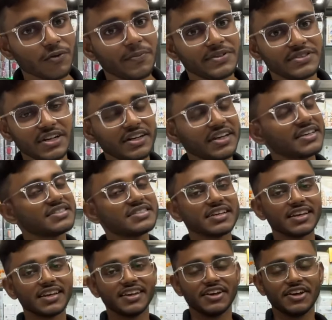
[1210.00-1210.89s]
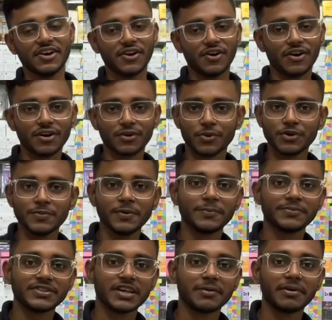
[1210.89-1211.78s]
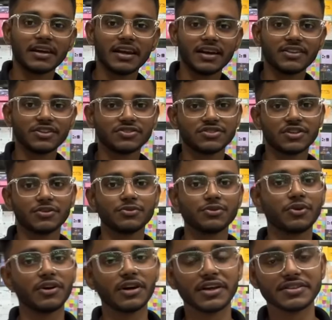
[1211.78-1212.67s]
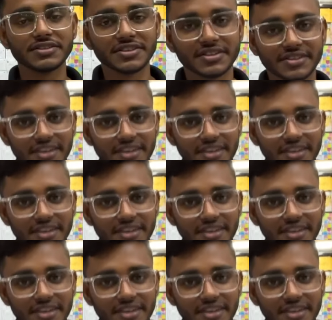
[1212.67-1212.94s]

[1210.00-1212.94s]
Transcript: विजिट कीजिए और कोई भी सामान लेना तो ज़रूर कॉल कीजिए